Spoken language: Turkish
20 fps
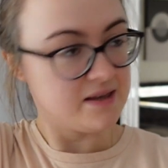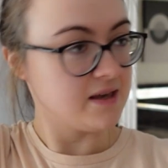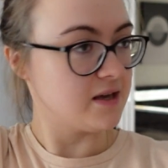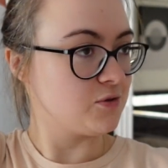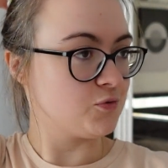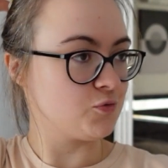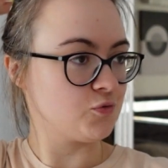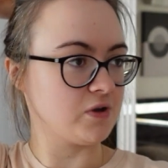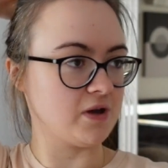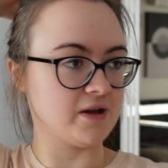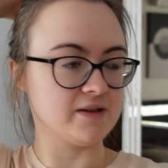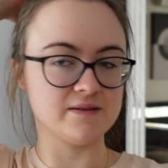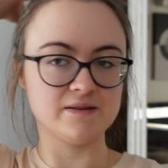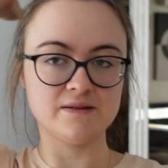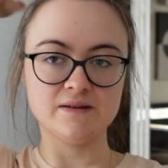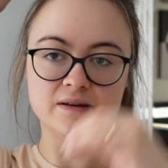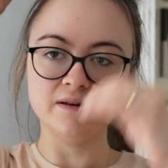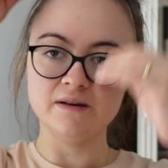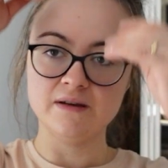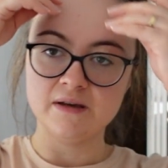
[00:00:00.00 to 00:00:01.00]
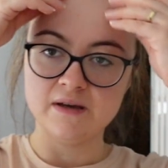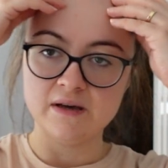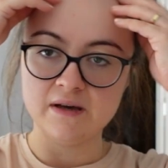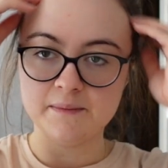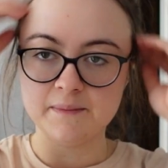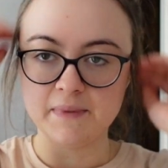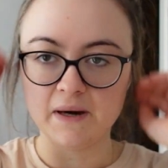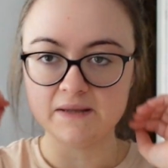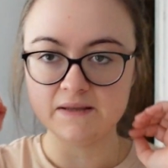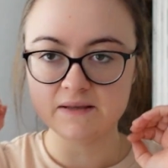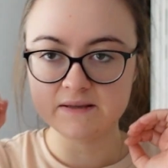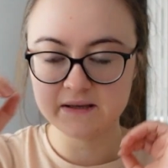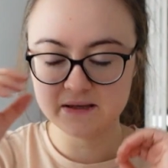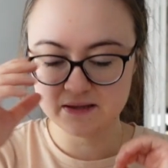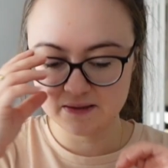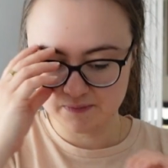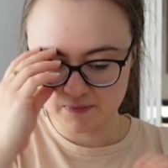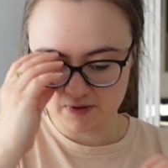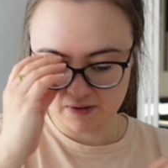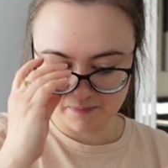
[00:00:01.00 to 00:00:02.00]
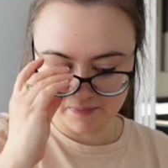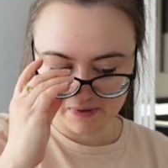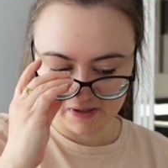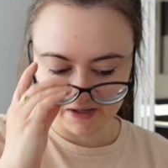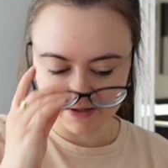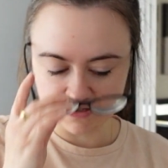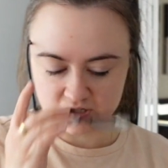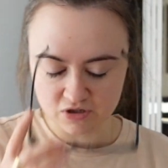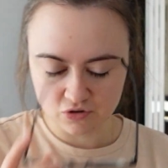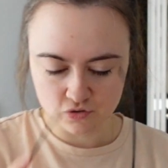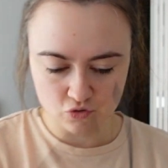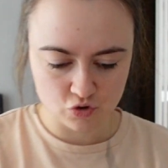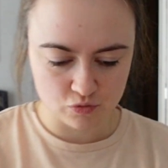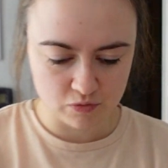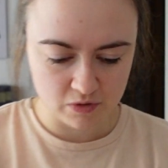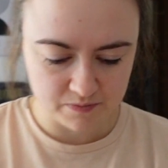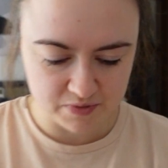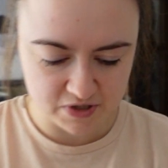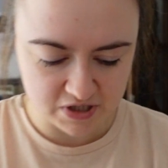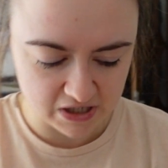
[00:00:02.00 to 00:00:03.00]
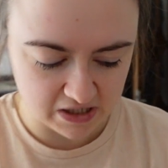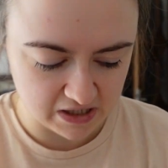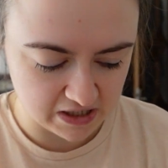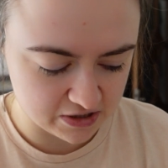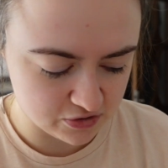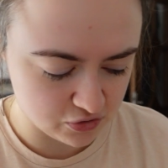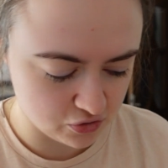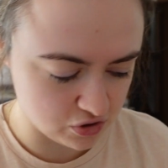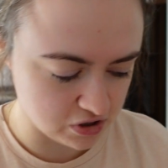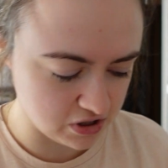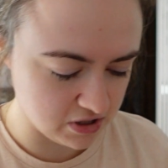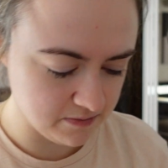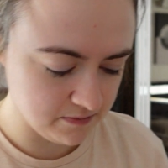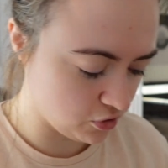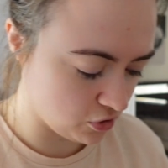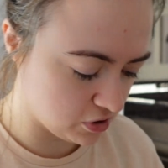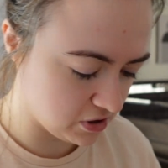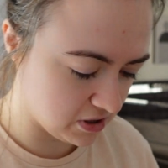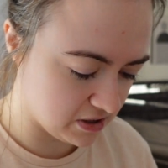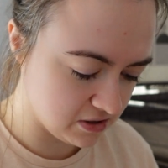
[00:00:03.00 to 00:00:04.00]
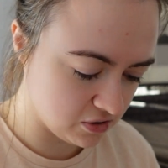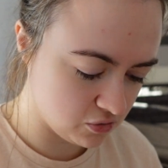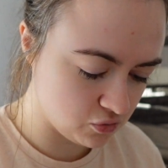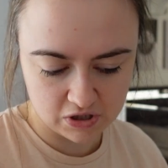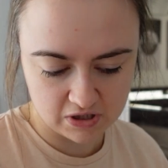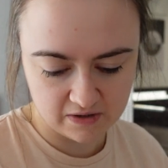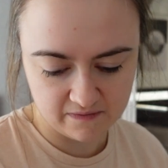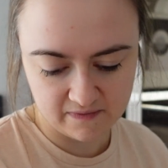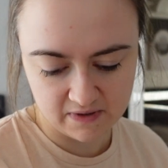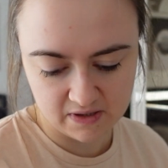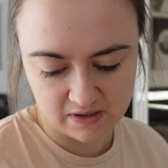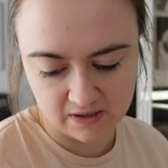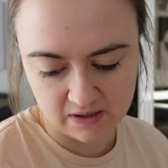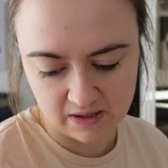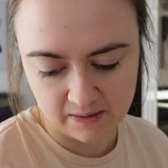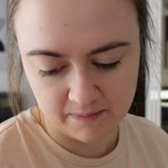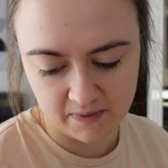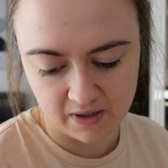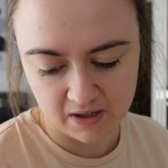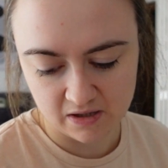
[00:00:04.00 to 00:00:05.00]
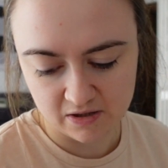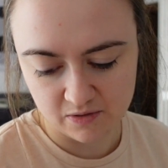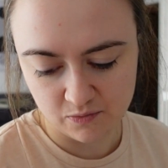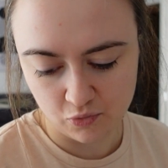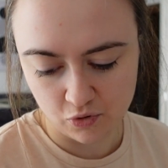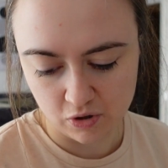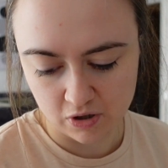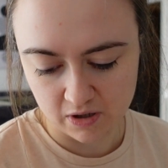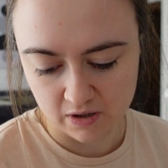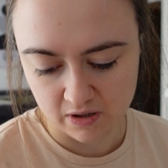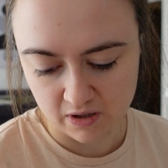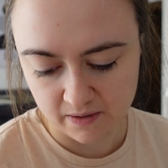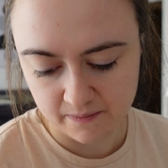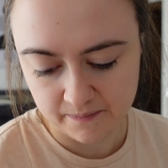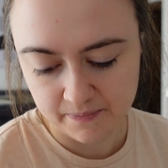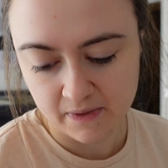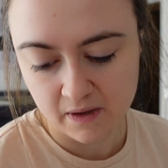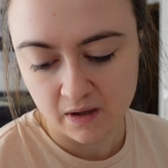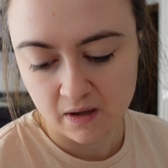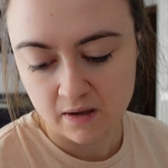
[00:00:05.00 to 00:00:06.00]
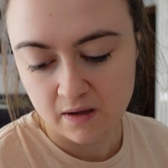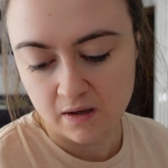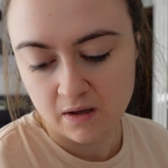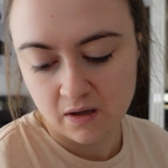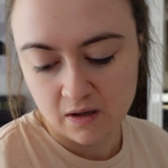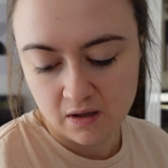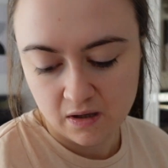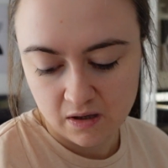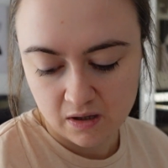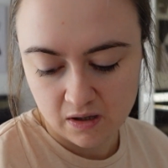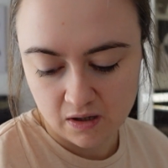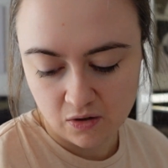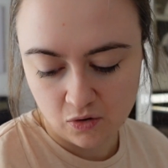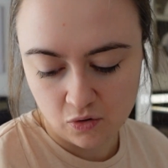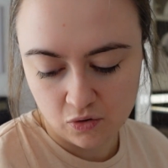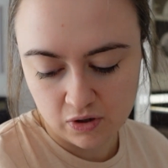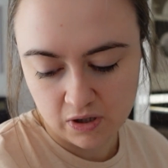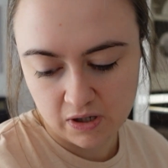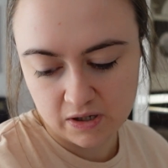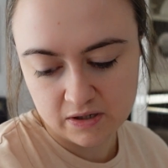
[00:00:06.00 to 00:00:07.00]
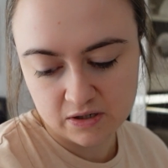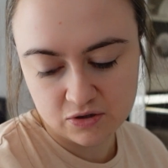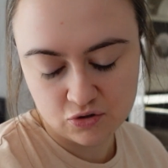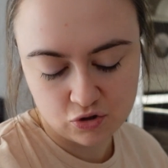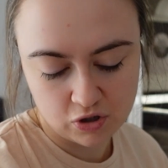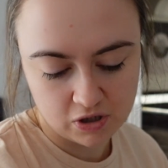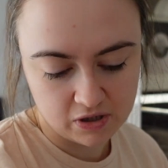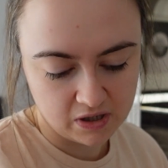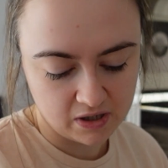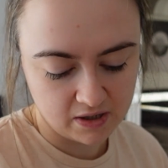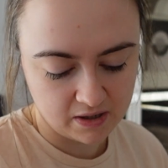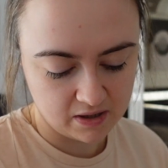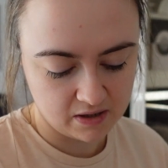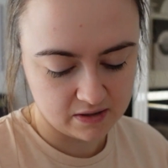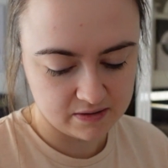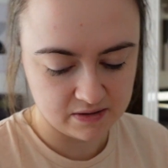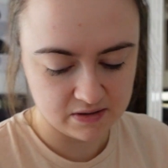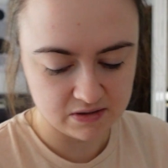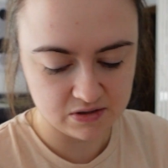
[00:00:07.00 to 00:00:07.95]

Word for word: yeni uyandı. Ben de dedim ki birazcık yüzüme bir şeyler süreyim. Köyden de kuzenim ve dedem geldi bu arada. Onlar da şu an Hakan'la